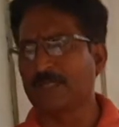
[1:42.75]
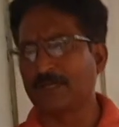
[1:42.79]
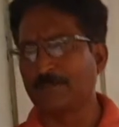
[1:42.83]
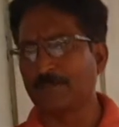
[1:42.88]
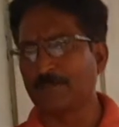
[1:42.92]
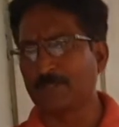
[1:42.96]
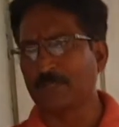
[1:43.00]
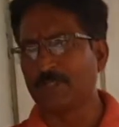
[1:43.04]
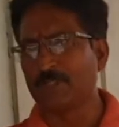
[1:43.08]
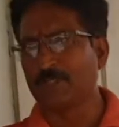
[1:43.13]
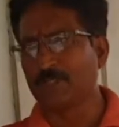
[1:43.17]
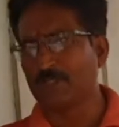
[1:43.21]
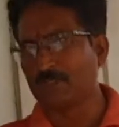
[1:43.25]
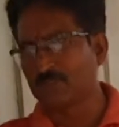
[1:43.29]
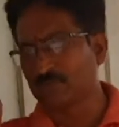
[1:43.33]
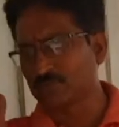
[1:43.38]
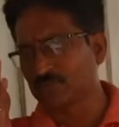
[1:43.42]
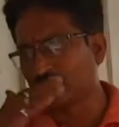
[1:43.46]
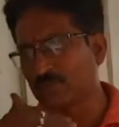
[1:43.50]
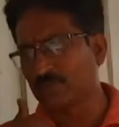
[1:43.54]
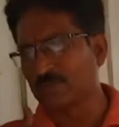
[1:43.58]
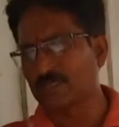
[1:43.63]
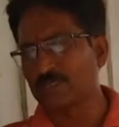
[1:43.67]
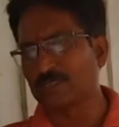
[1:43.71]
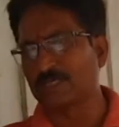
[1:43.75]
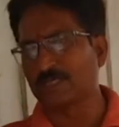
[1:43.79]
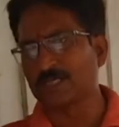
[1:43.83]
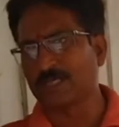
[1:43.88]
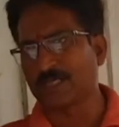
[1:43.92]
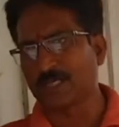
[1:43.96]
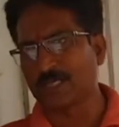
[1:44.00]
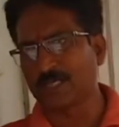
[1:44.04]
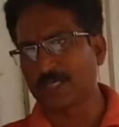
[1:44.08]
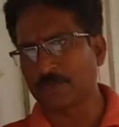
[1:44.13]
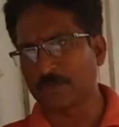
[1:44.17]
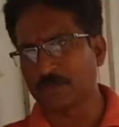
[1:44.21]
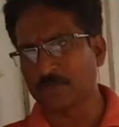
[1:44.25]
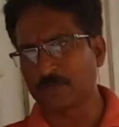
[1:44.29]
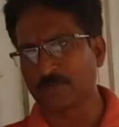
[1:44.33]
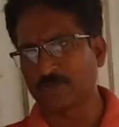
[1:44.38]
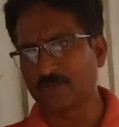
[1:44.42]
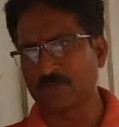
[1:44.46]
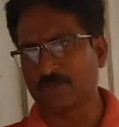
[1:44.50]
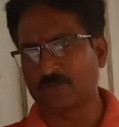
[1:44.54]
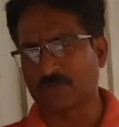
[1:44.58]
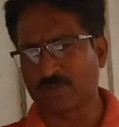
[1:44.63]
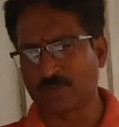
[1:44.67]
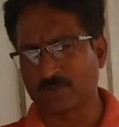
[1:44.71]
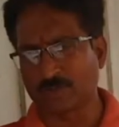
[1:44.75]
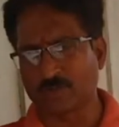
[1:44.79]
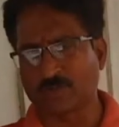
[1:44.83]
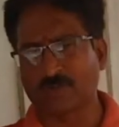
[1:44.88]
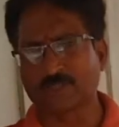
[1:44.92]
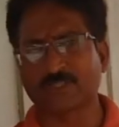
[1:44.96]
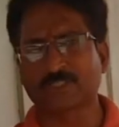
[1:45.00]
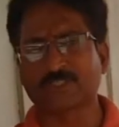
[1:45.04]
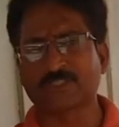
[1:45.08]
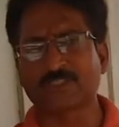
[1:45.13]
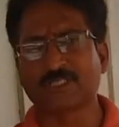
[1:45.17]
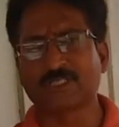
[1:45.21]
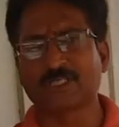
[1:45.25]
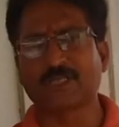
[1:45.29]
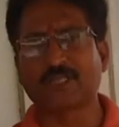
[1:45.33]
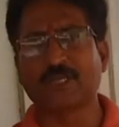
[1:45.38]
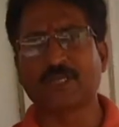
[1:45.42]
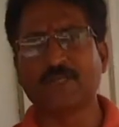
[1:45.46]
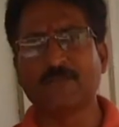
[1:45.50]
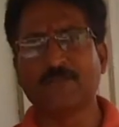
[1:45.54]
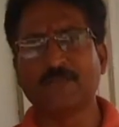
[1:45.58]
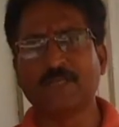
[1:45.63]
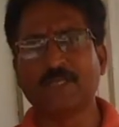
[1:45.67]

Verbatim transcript: ఎంపీ నియోజకవర్గంగా ఏర్పడేటువంటి కొత్త జిల్లా